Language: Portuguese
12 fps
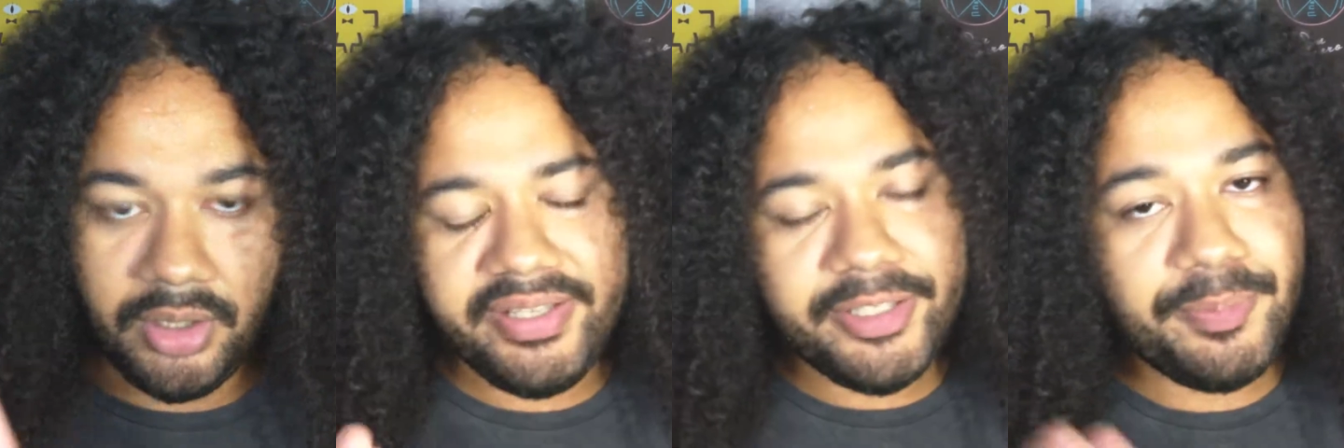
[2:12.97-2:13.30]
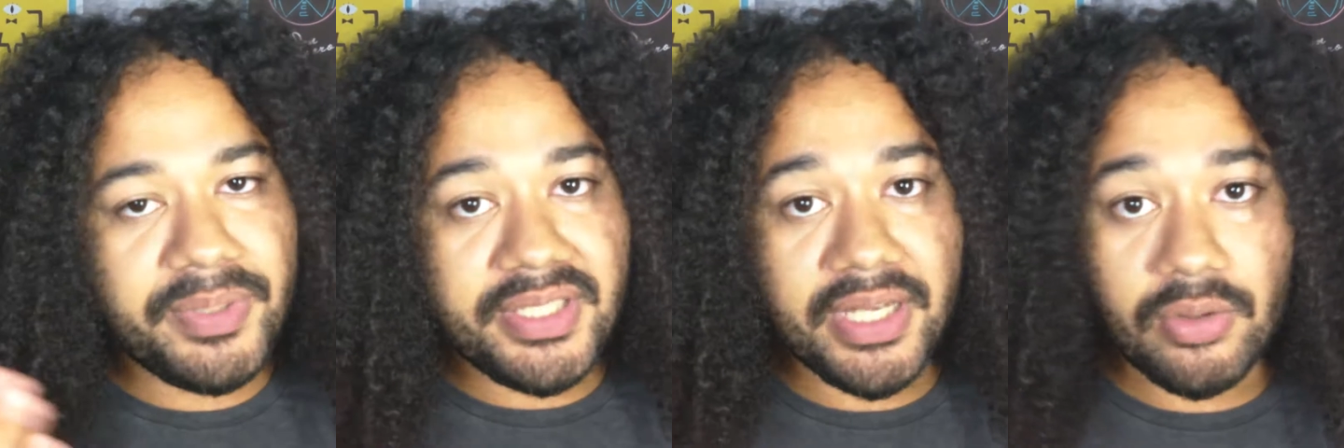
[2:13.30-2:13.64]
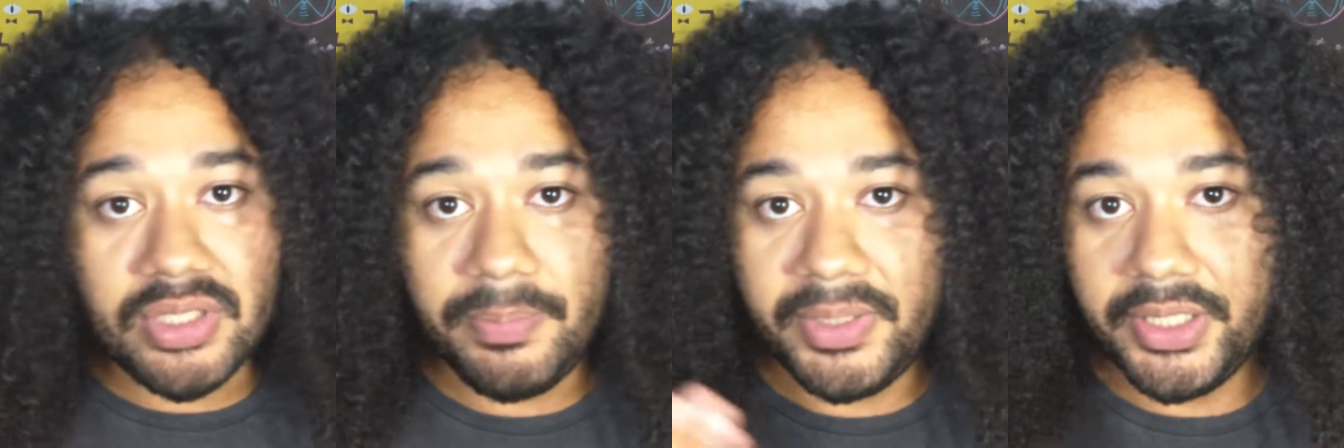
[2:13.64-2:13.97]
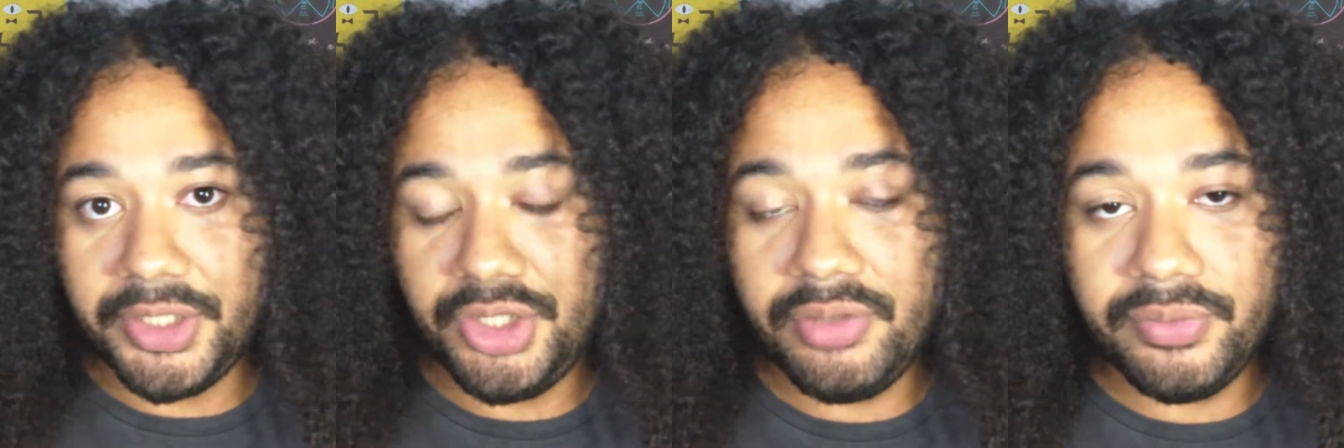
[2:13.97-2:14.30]
Em especial os
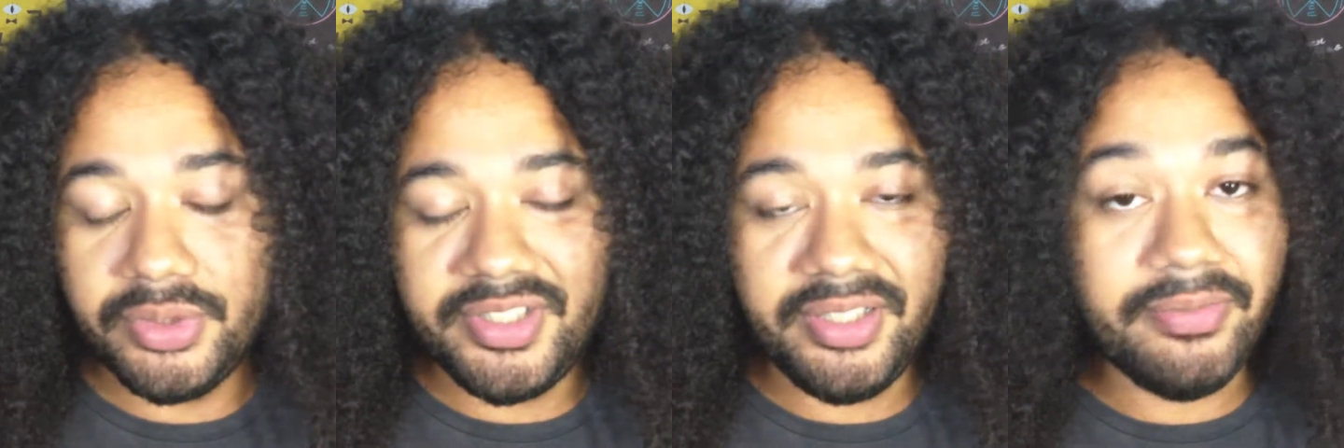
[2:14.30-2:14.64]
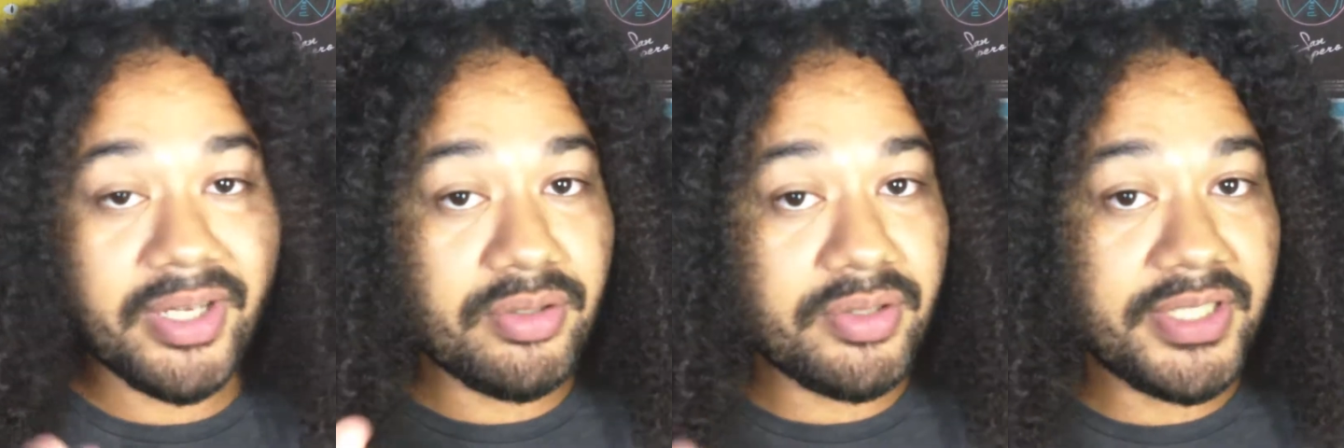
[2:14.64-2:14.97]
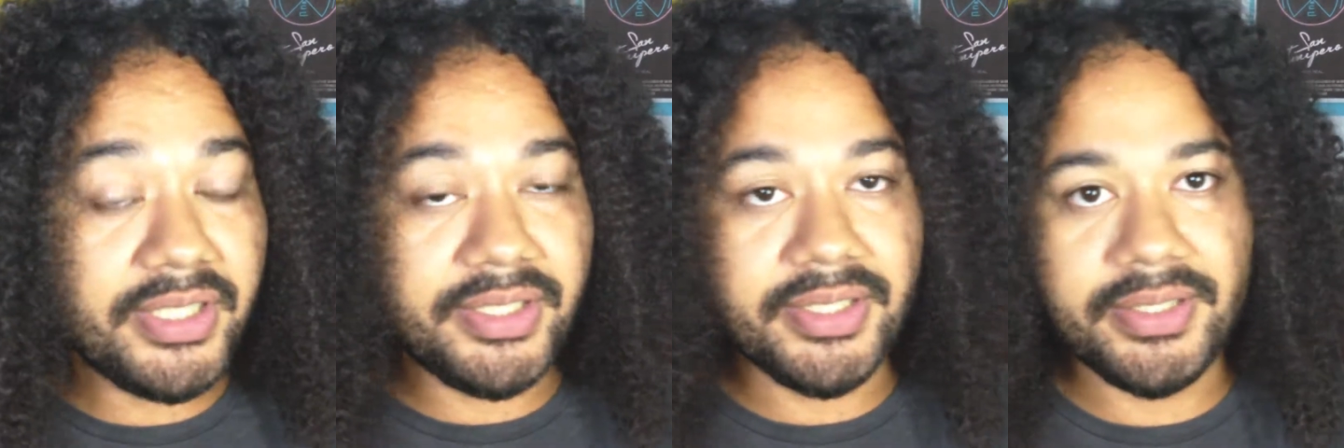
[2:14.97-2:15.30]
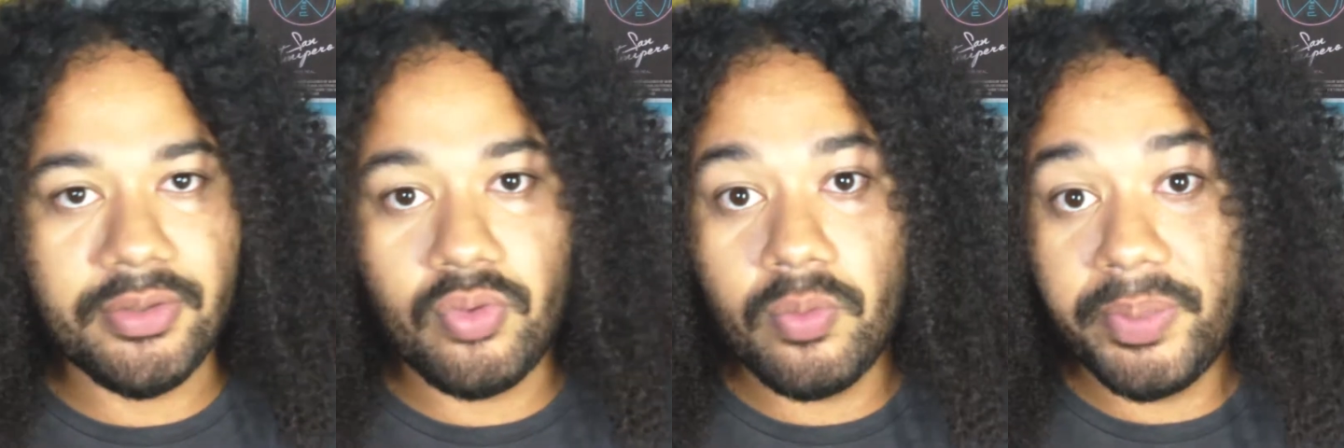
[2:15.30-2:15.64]
aplicativos, tem vários deles que
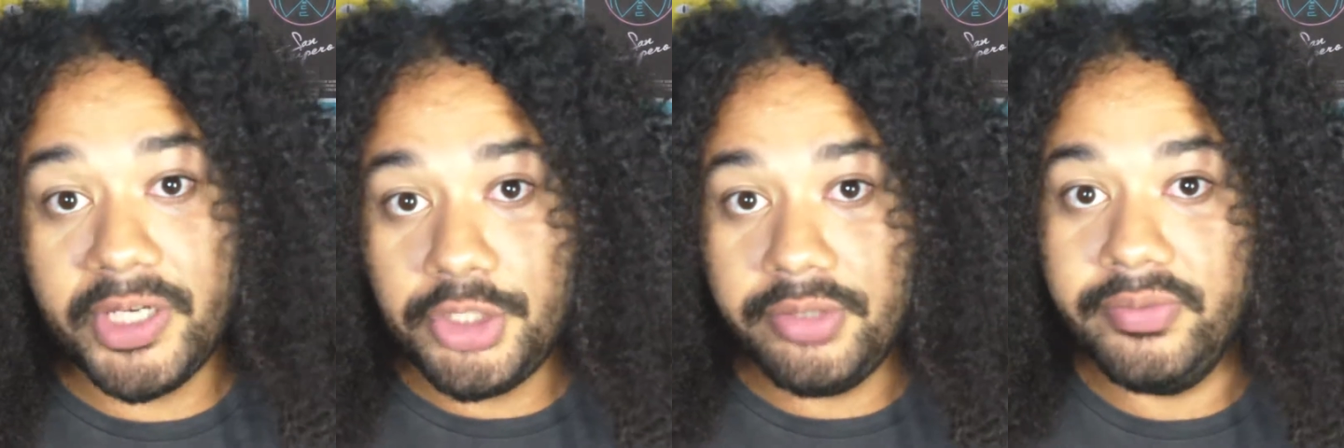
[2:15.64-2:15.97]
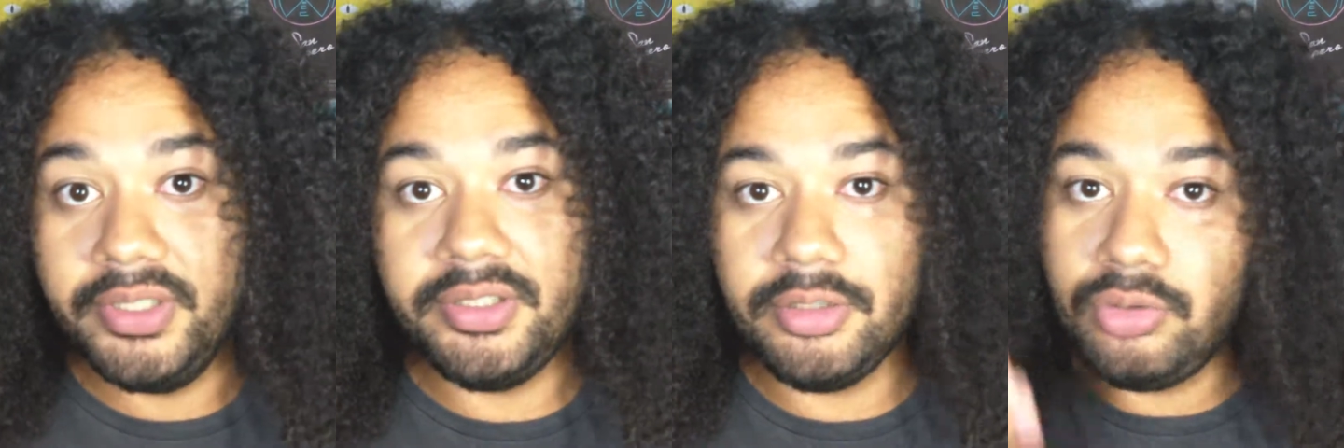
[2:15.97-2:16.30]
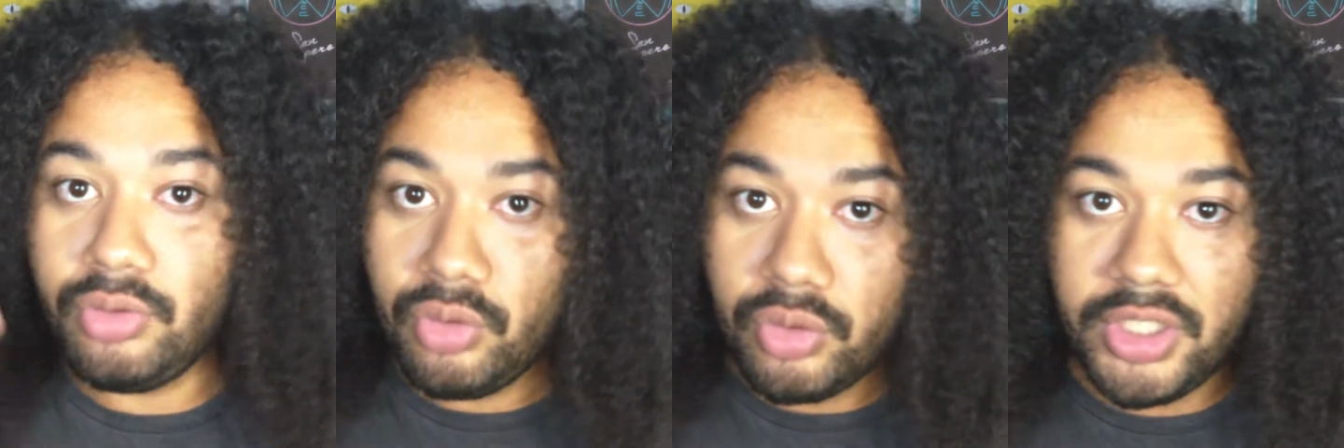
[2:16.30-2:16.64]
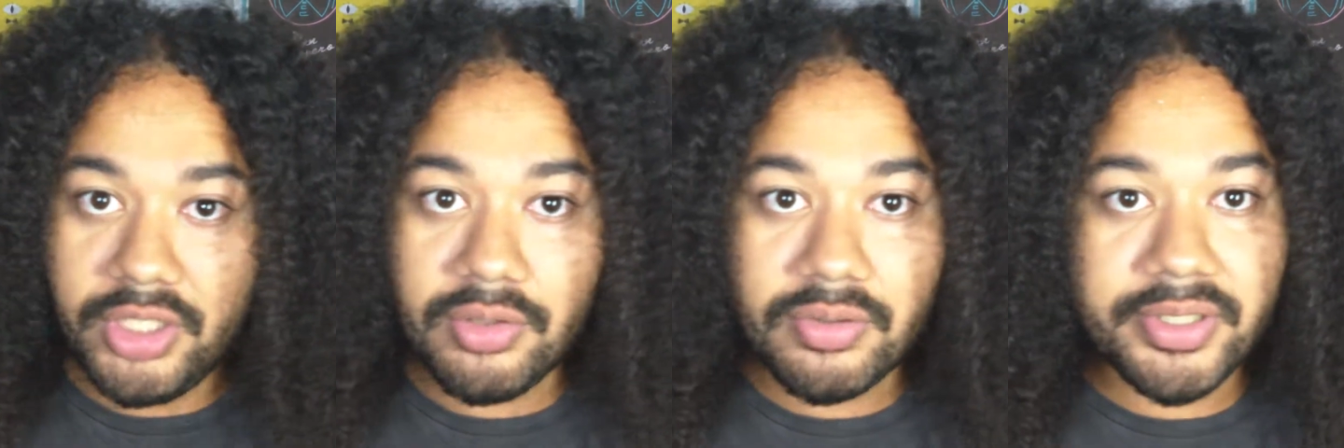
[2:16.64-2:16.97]
são compatíveis tanto no
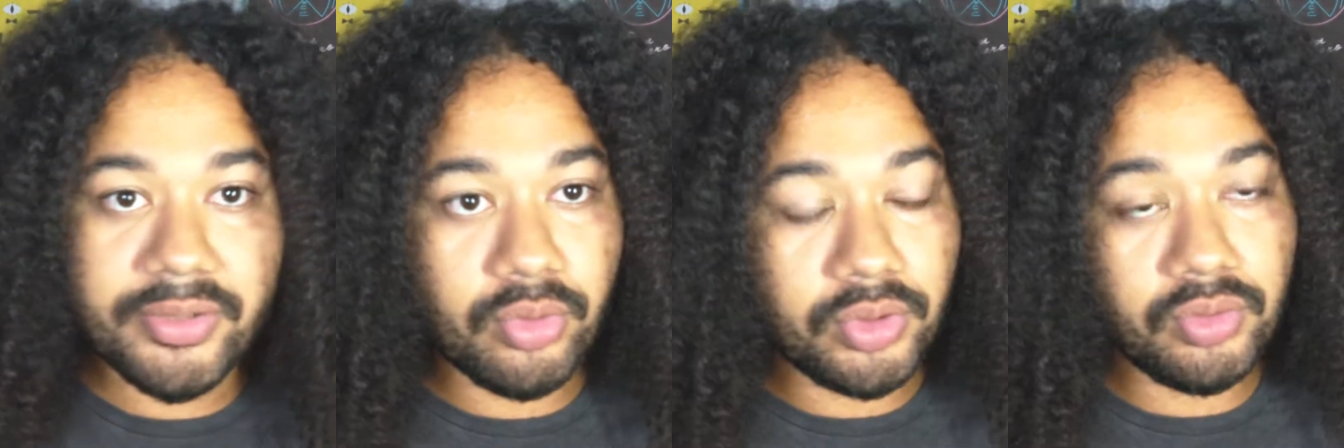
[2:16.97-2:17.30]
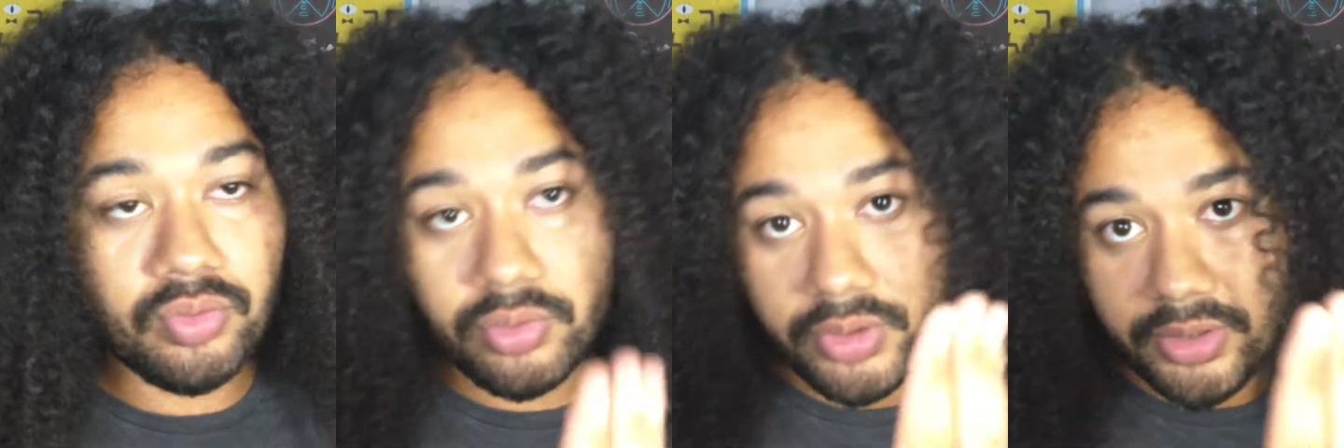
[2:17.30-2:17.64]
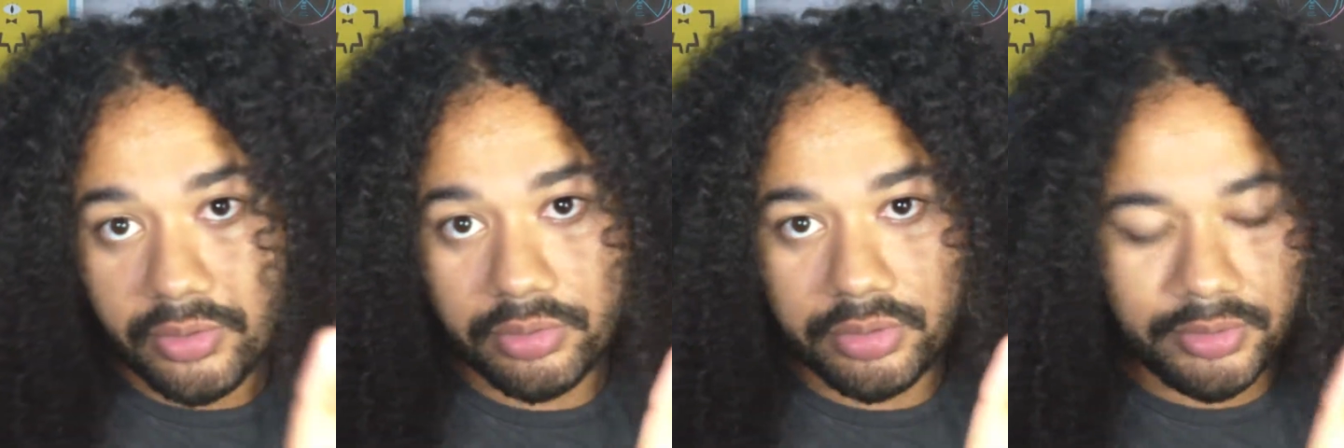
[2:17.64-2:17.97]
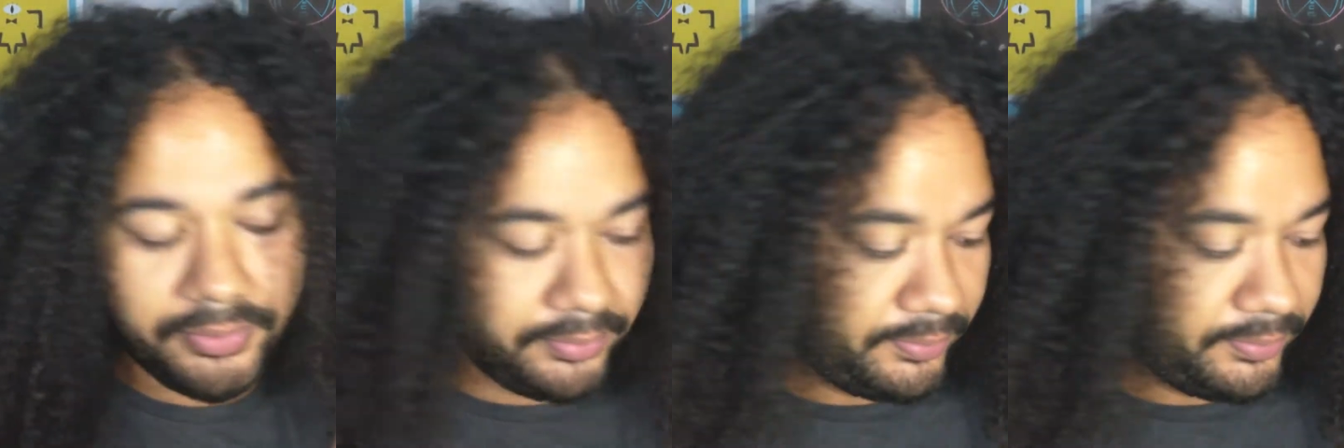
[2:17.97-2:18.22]
Linux quanto com Windows.